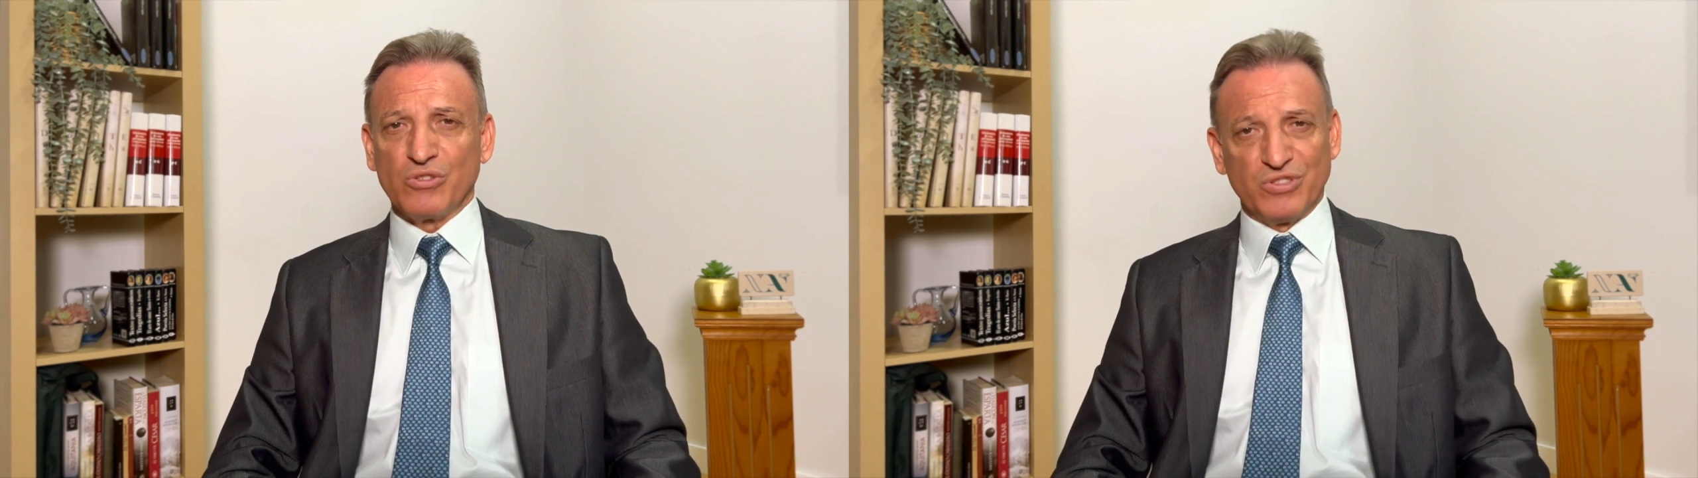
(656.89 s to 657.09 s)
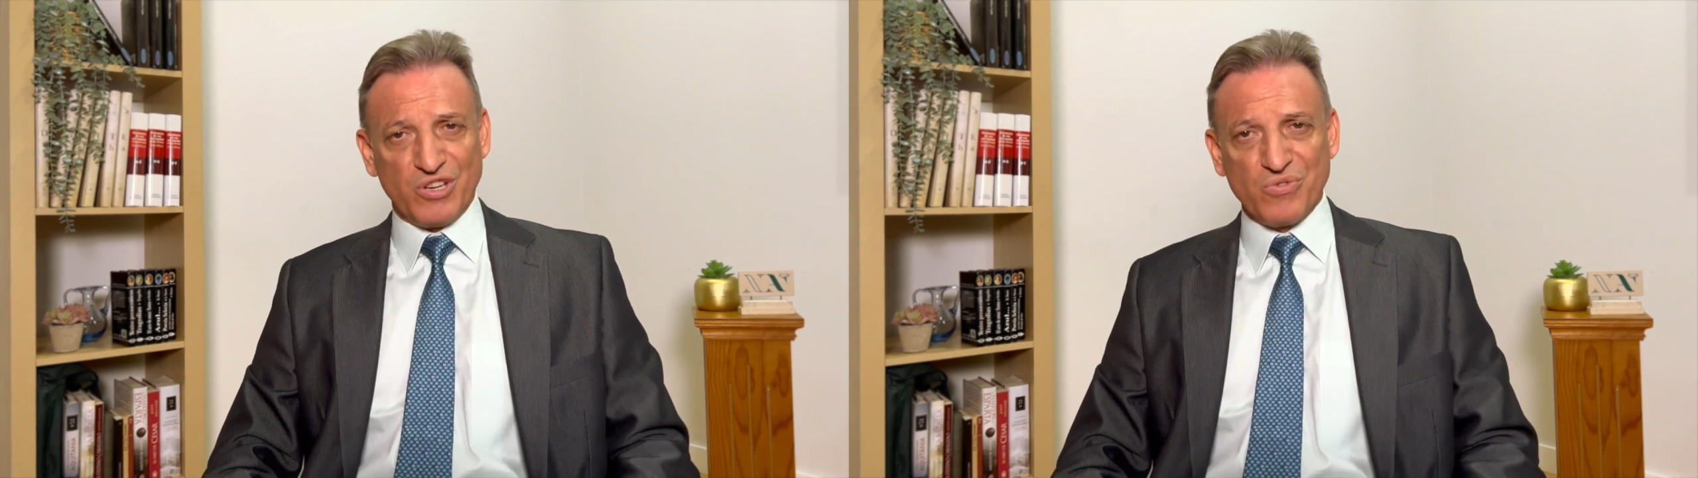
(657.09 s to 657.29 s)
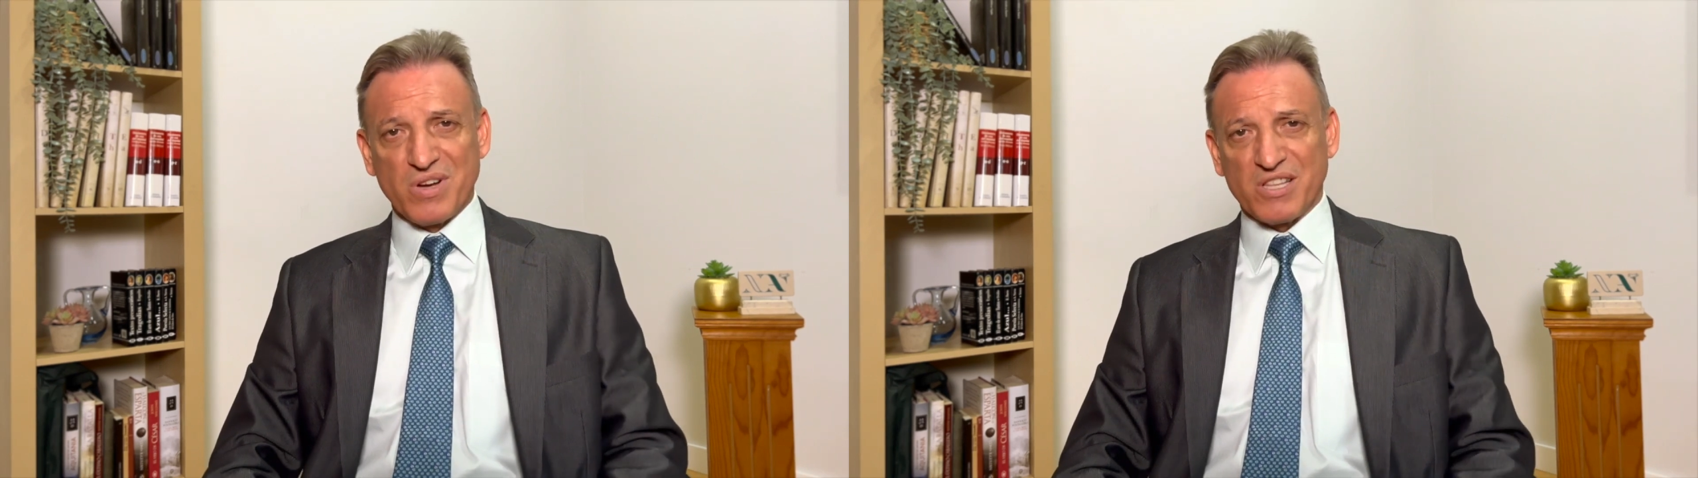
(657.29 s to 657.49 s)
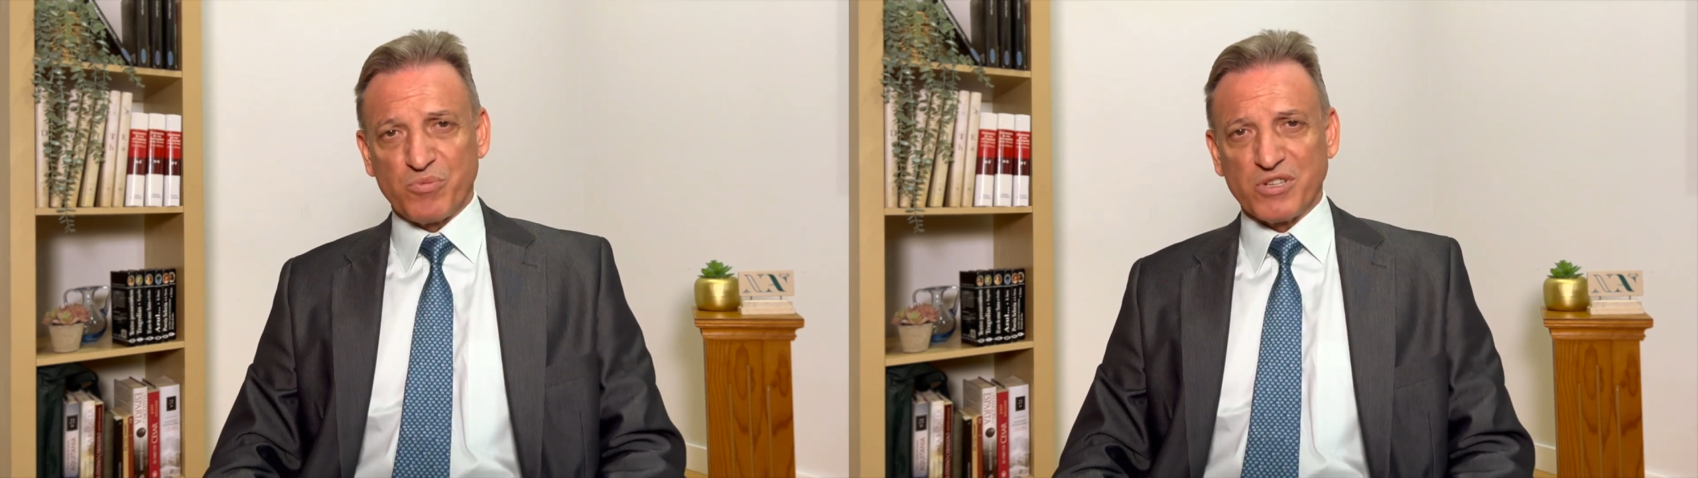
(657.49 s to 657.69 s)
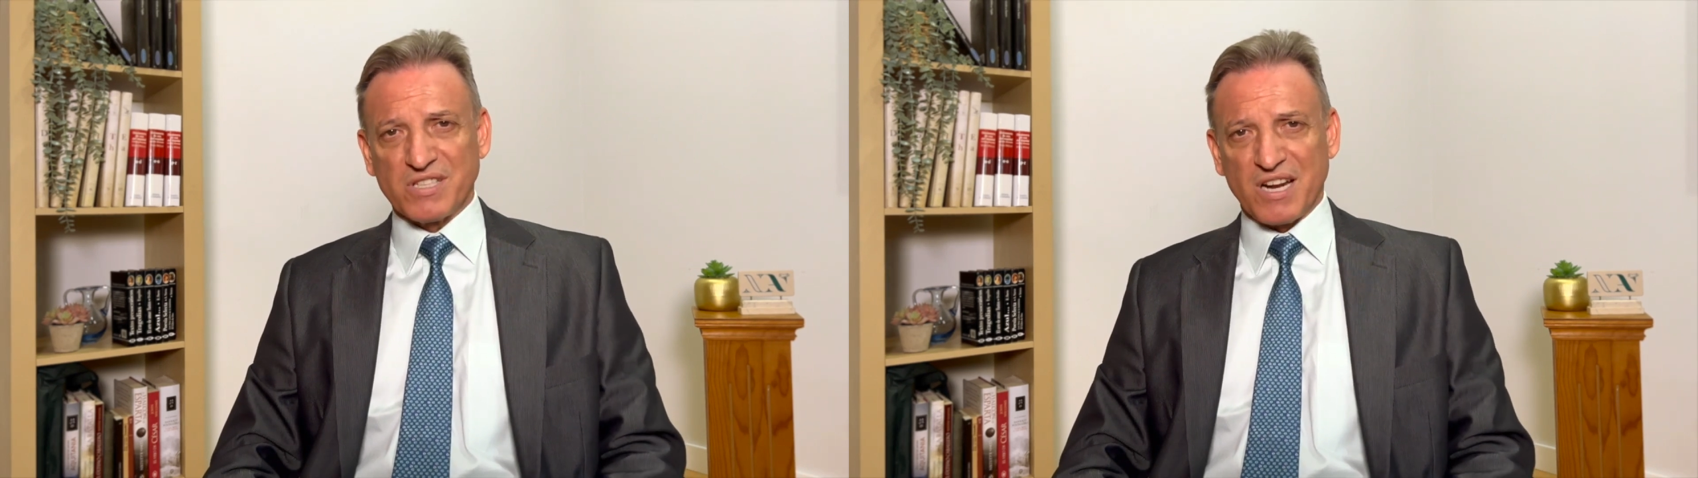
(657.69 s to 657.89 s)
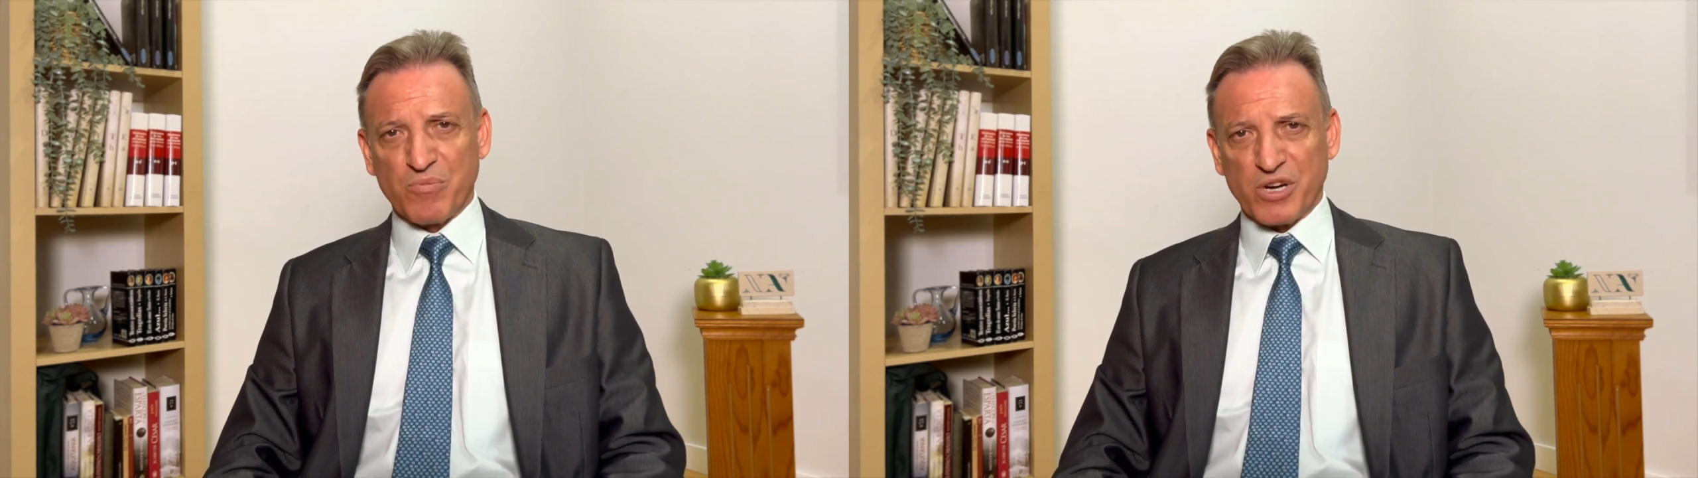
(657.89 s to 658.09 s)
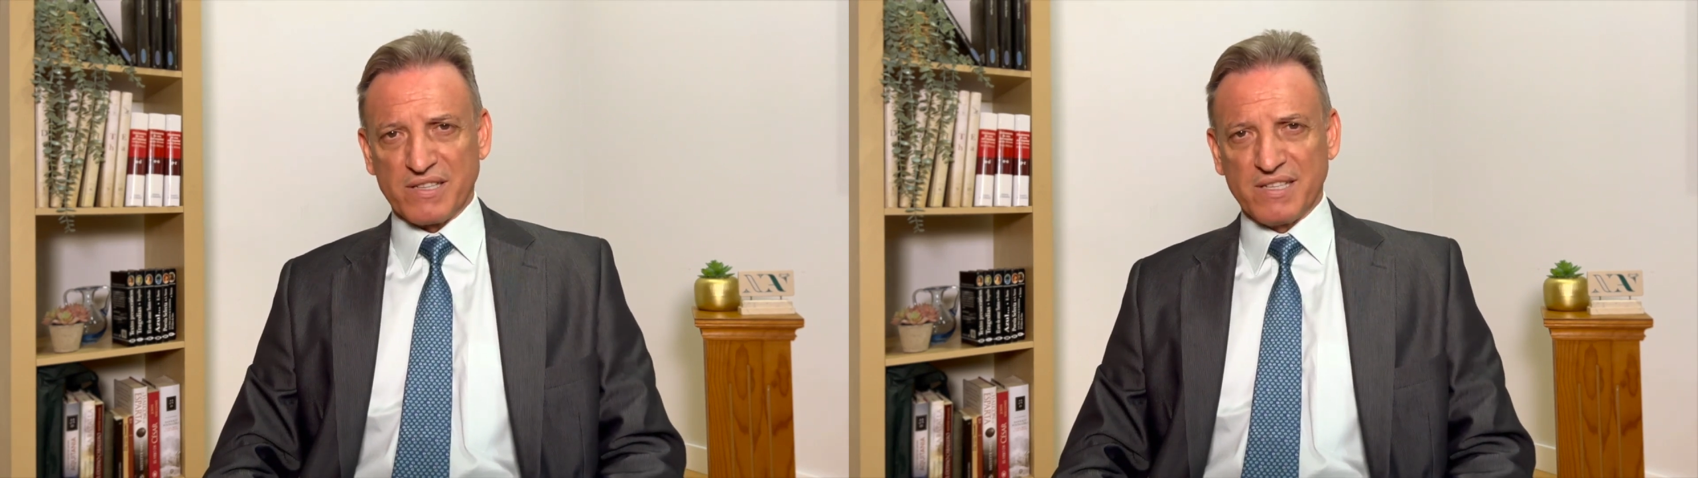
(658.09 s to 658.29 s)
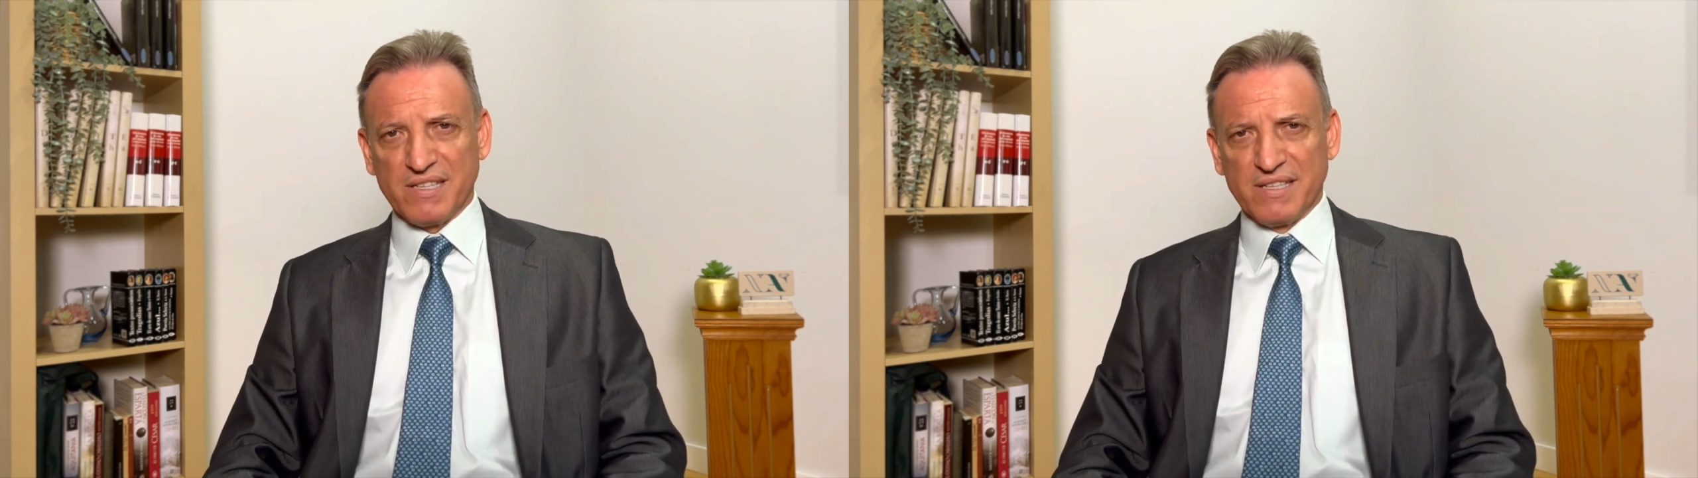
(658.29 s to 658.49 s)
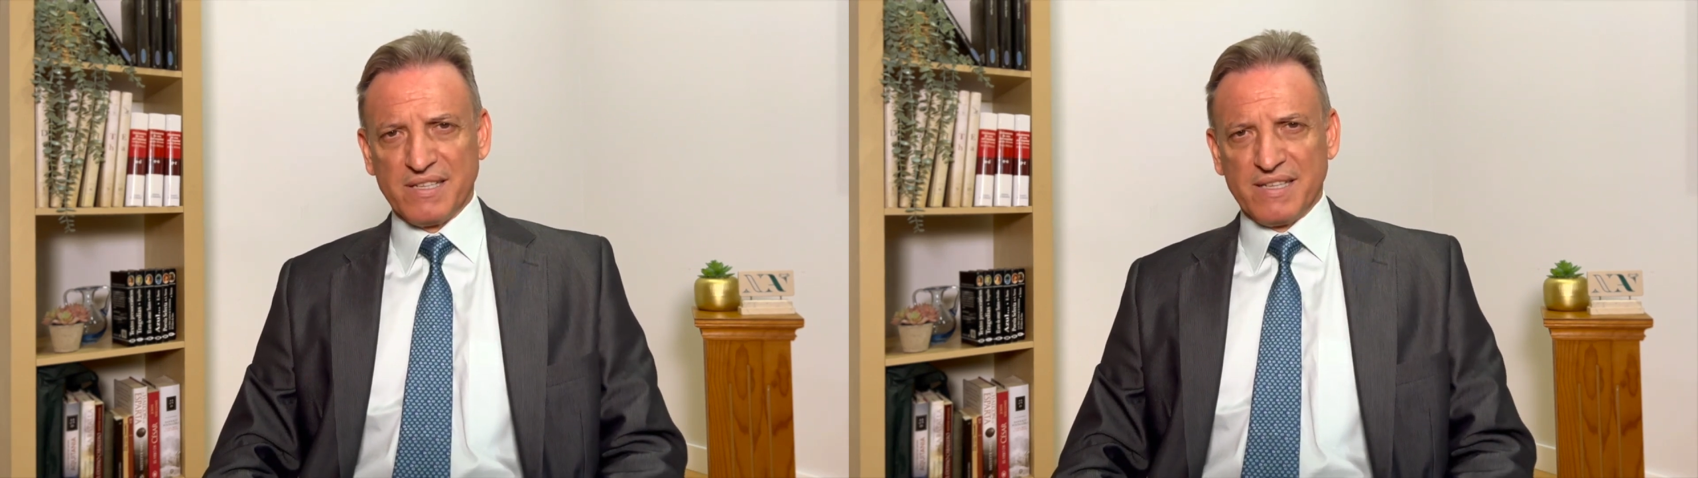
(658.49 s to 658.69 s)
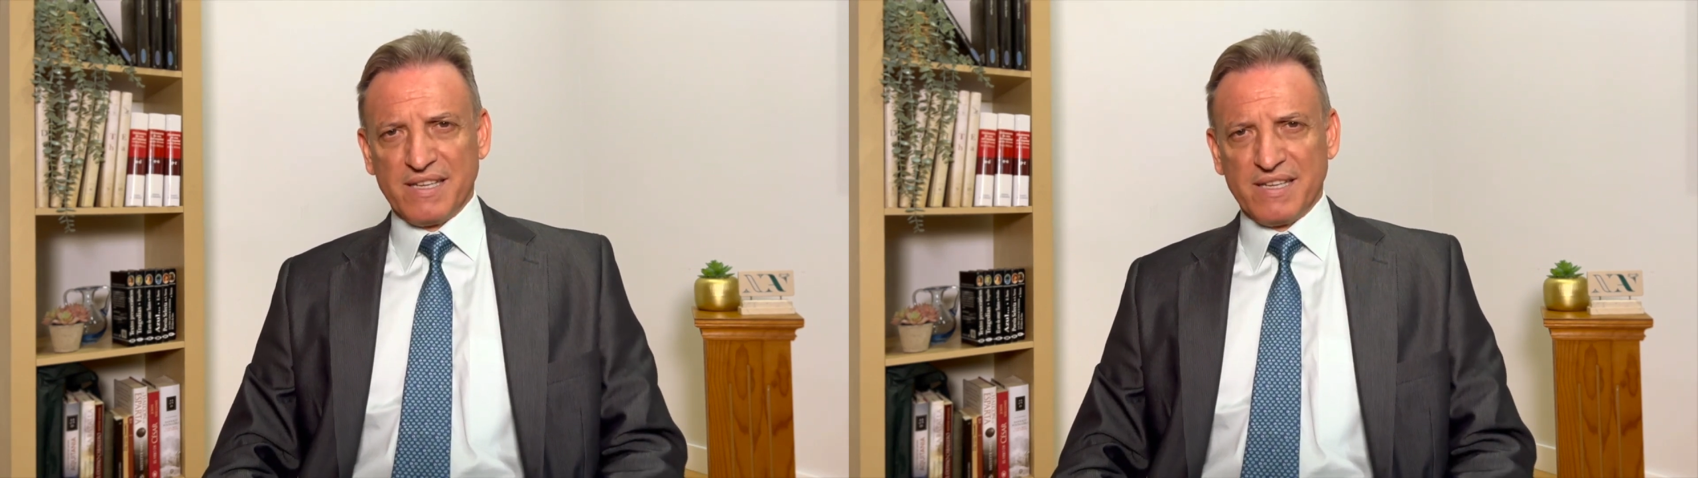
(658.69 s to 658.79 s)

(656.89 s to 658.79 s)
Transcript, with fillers: continúa después de la muerte,